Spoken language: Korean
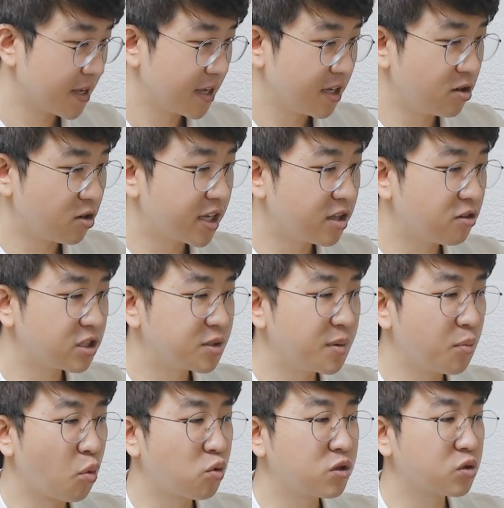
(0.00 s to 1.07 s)
이렇게 되어
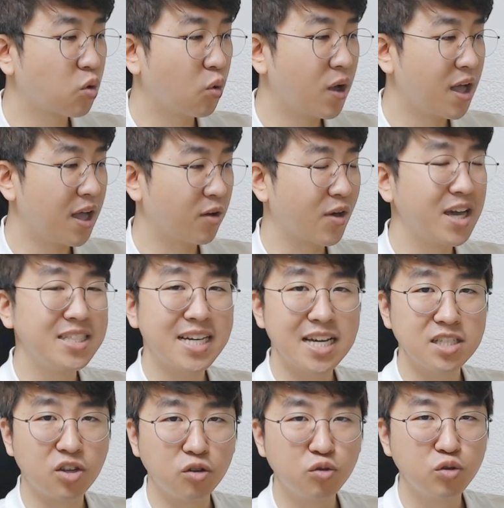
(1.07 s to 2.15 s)
있으면 목극토가
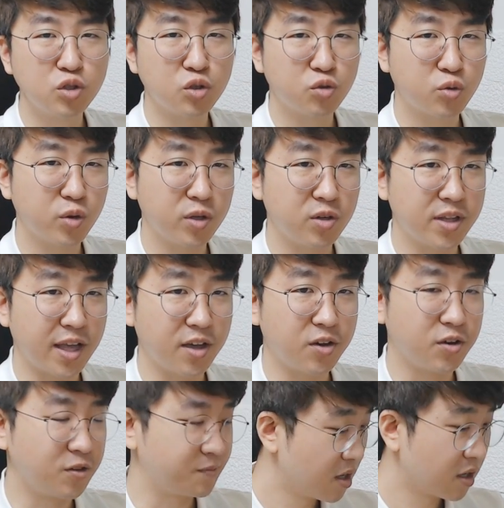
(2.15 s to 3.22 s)
굉장히 전투적으로
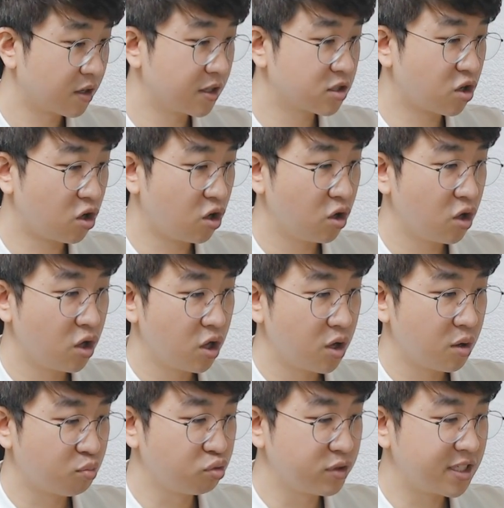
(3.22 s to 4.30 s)
일어나요. 그래서
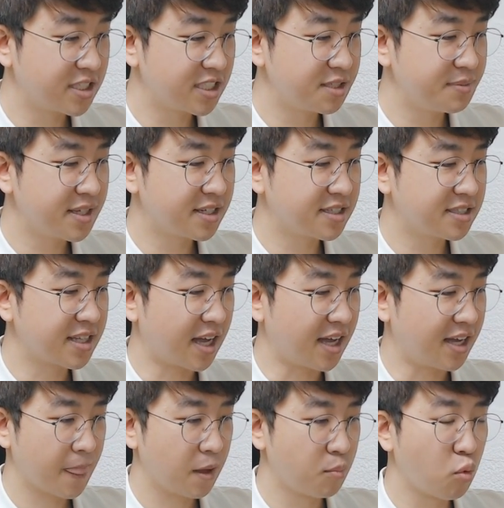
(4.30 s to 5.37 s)
부딪힘이
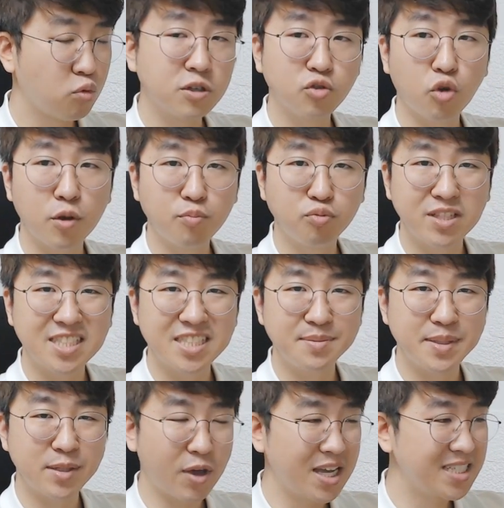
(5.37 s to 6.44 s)
크다. 목극토의
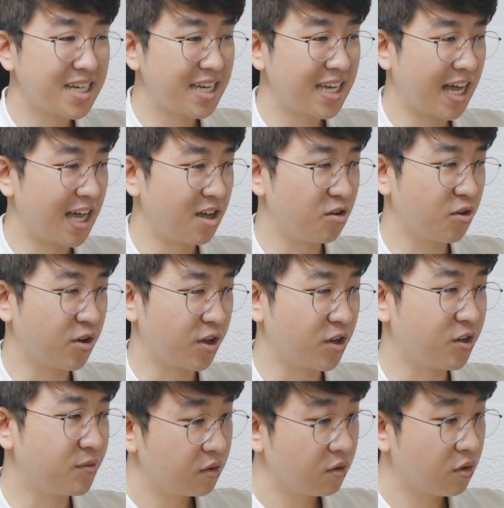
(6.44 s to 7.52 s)
부딪힘이 굉장히 강한
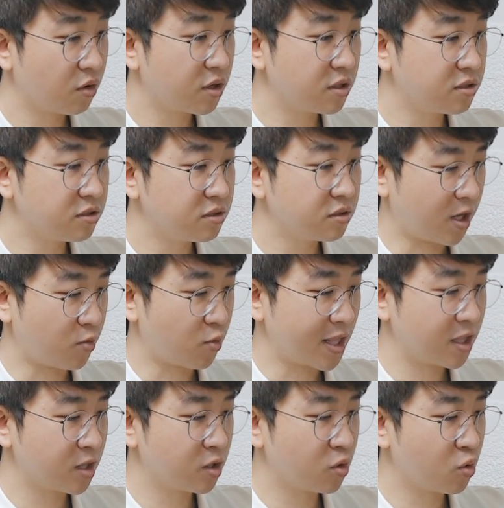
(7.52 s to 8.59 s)
거예요. 여기는
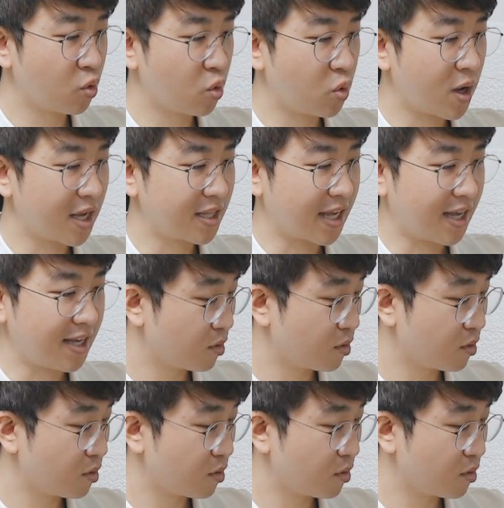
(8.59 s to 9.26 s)
완고하다.